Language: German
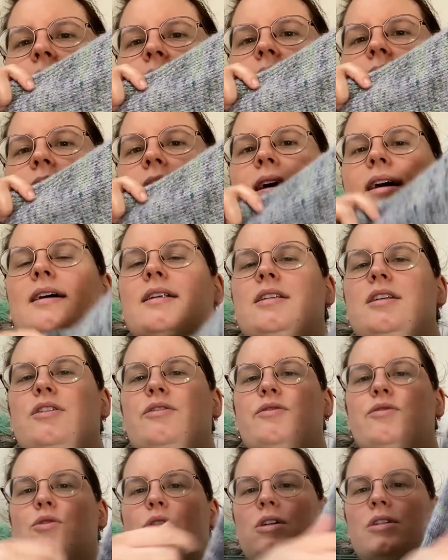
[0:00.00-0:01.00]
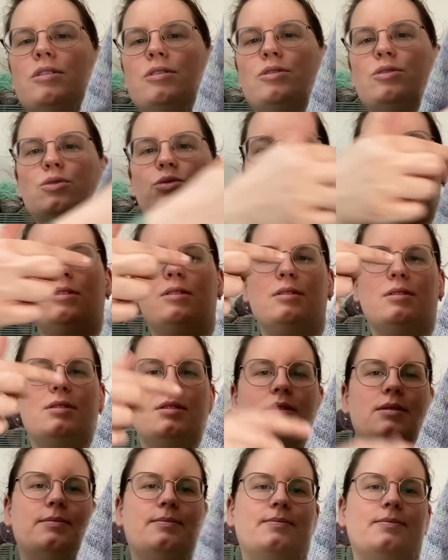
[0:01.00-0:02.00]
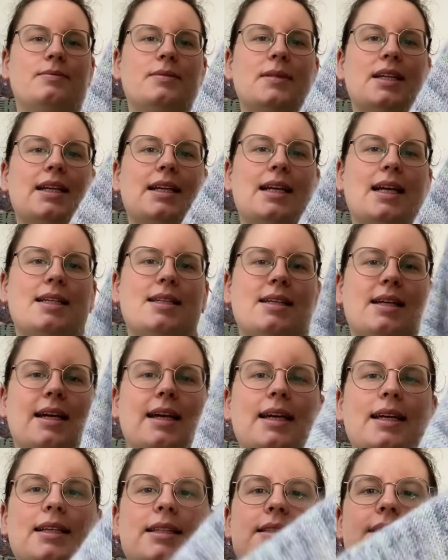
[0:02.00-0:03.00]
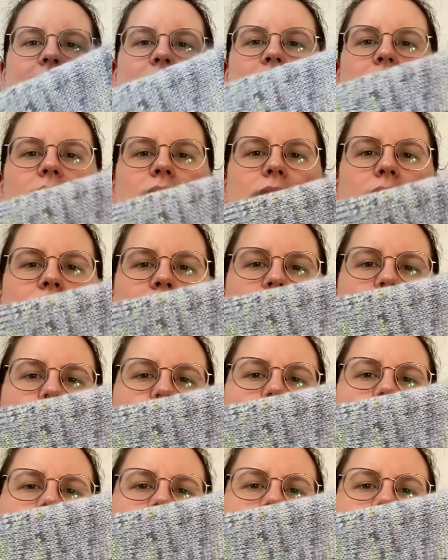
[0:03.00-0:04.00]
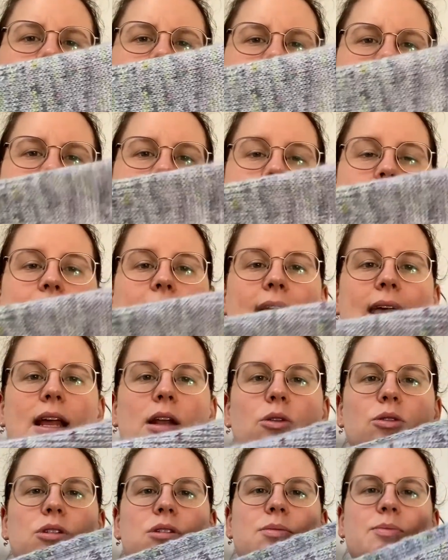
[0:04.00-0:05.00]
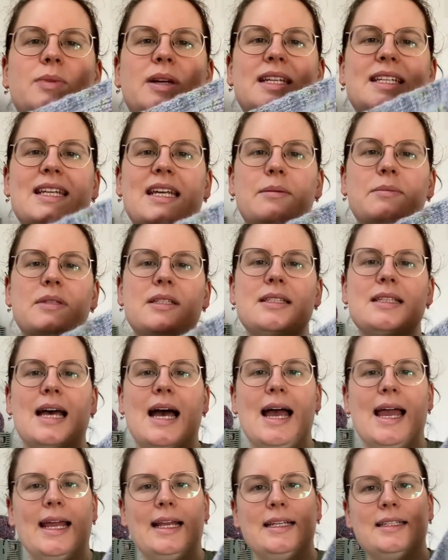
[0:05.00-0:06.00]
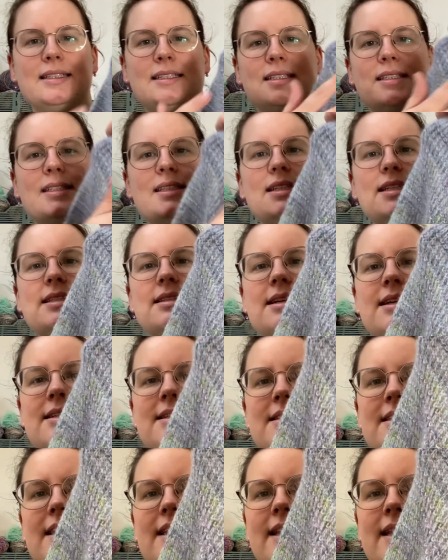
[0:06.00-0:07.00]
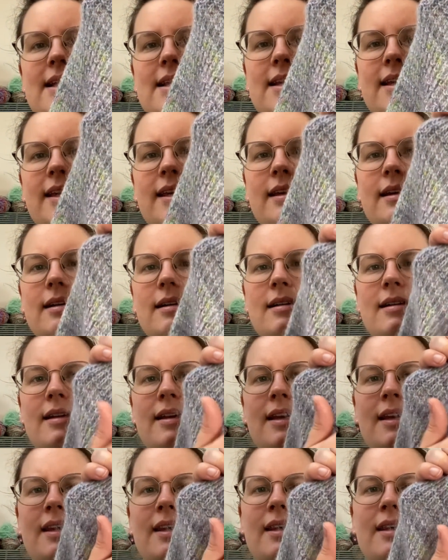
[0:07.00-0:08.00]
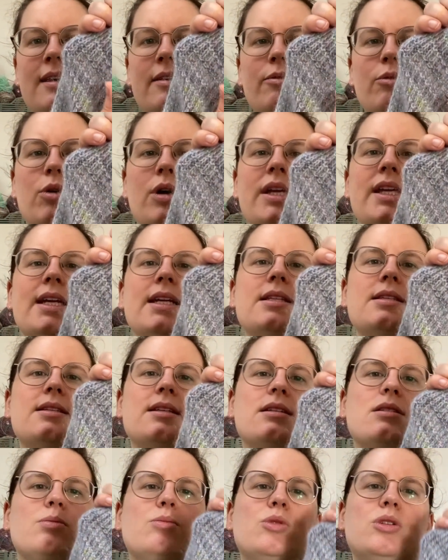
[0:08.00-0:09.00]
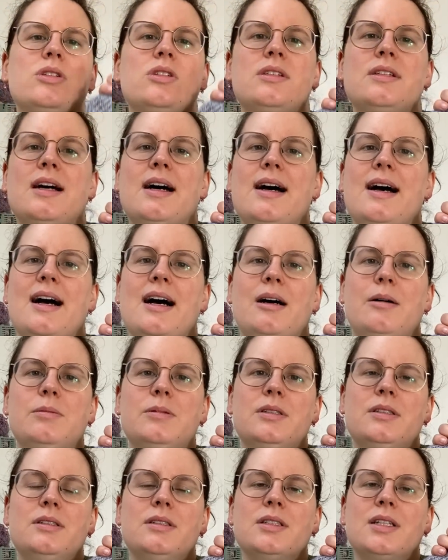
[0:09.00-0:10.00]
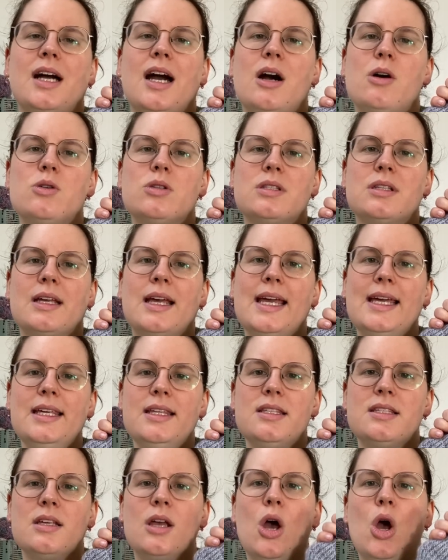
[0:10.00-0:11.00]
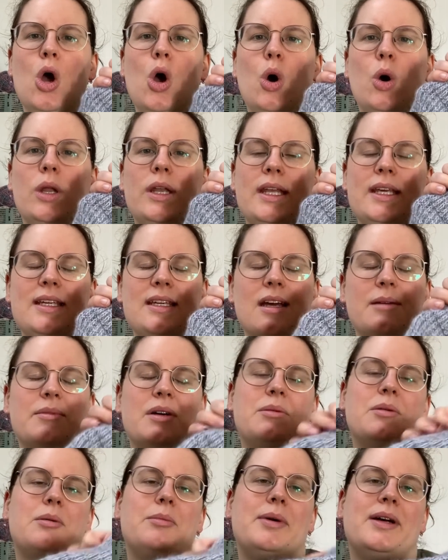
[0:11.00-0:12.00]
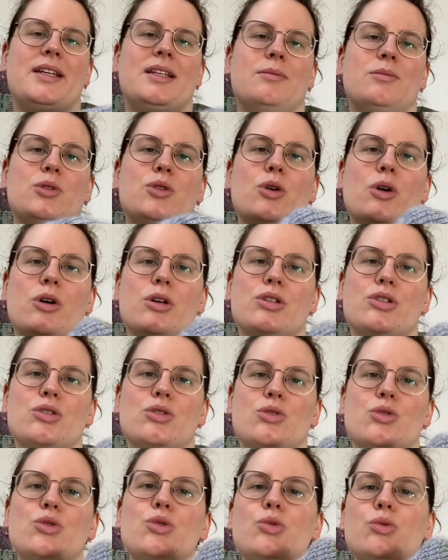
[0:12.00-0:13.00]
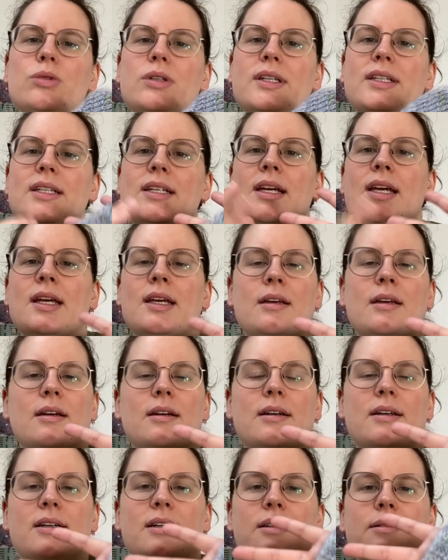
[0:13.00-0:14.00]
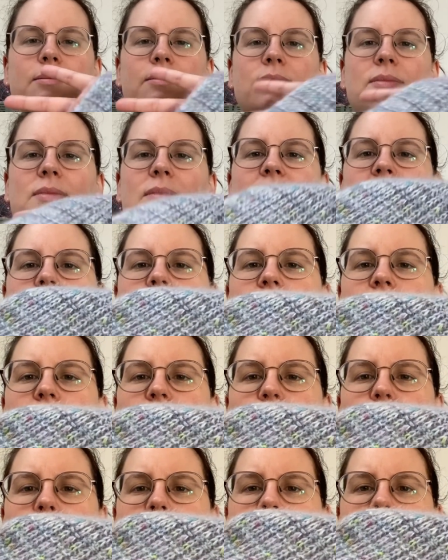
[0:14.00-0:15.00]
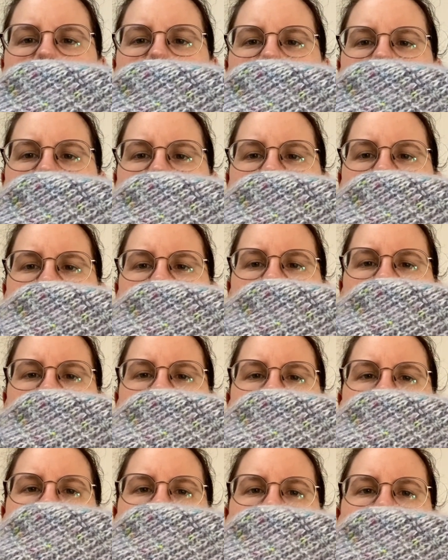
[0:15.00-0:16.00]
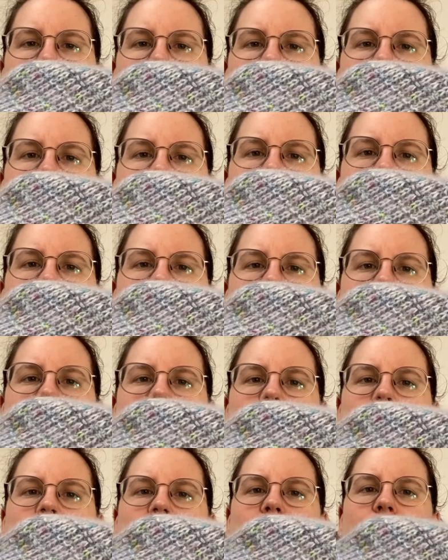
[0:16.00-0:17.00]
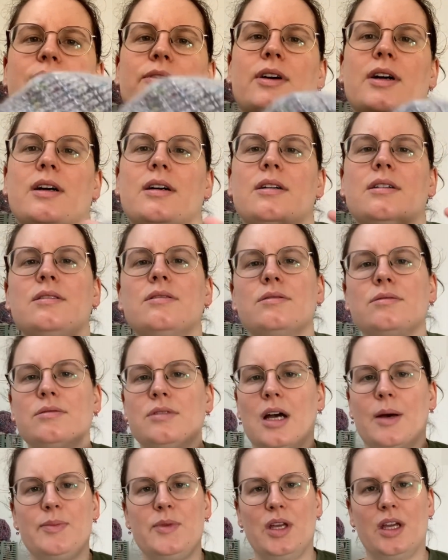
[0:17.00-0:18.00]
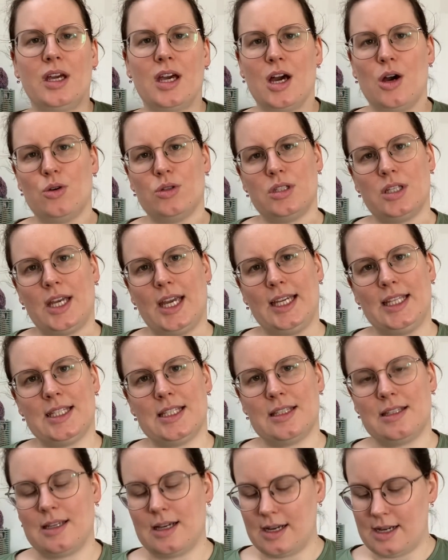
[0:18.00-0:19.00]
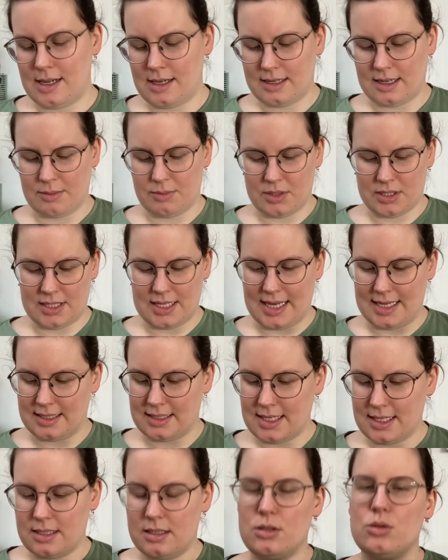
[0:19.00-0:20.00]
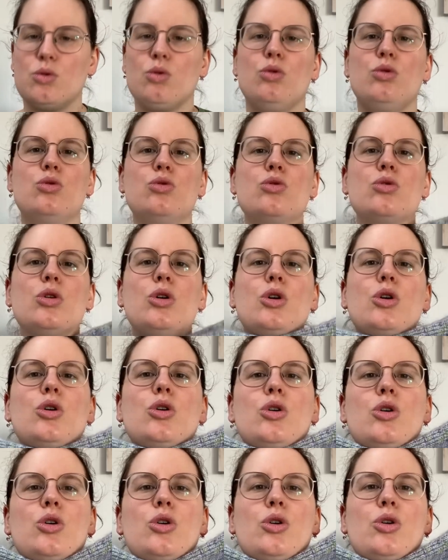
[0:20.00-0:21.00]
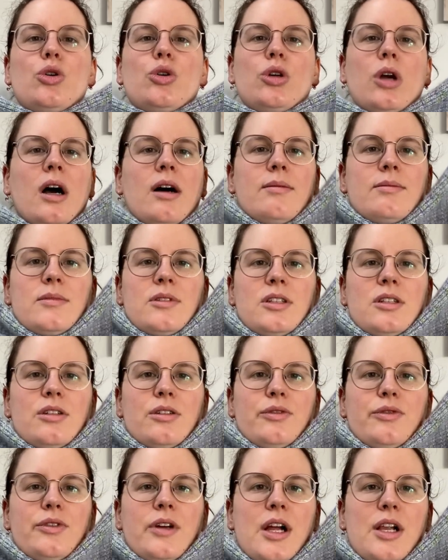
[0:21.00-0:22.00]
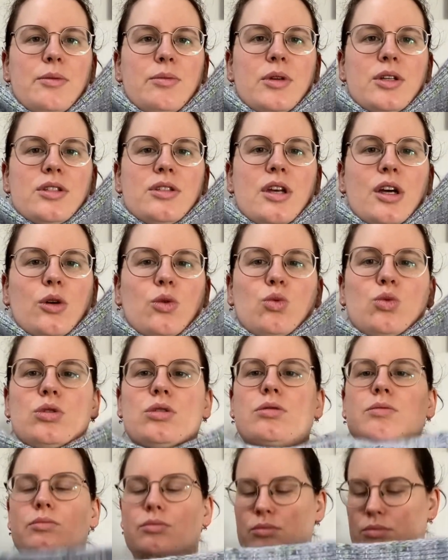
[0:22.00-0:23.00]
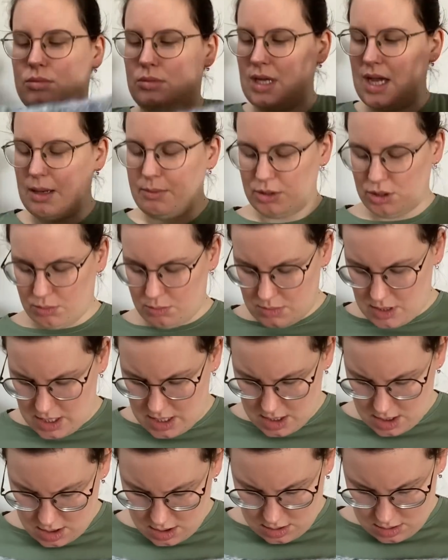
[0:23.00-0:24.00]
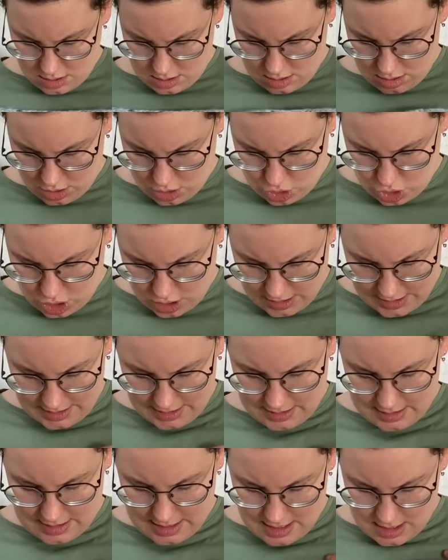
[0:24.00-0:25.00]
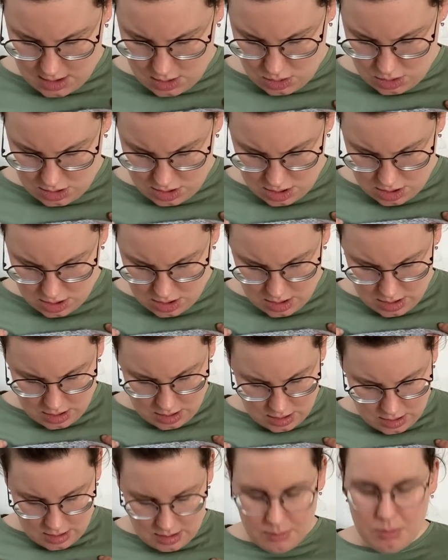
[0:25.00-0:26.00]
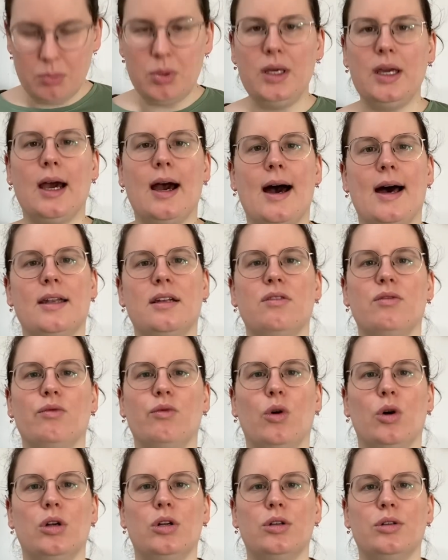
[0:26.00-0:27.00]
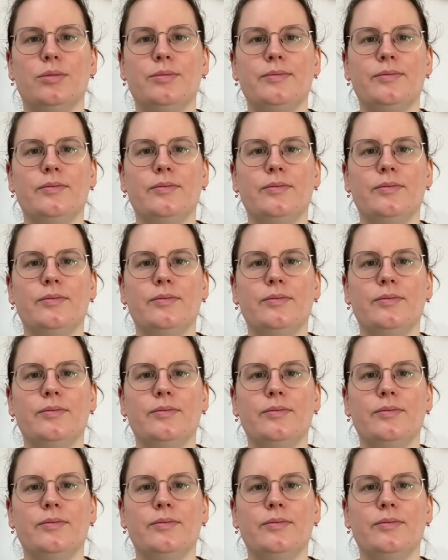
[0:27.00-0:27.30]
Der hat hier vorne so einen ähm, glatt rechts gestrickten Teil und bei dem ist eigentlich dieser Teil hier, wo ich jetzt das Muster habe, kraus rechts und ich habe aber bei dem Thorsten Duet ähm, dieses Muster entdeckt und habe das dann einfach, habe den Kraus-Rechtsteil damit ersetzt und ja, gefällt mir sehr gut. Habe ich mal äh, gestrickt aus Piratenwolle.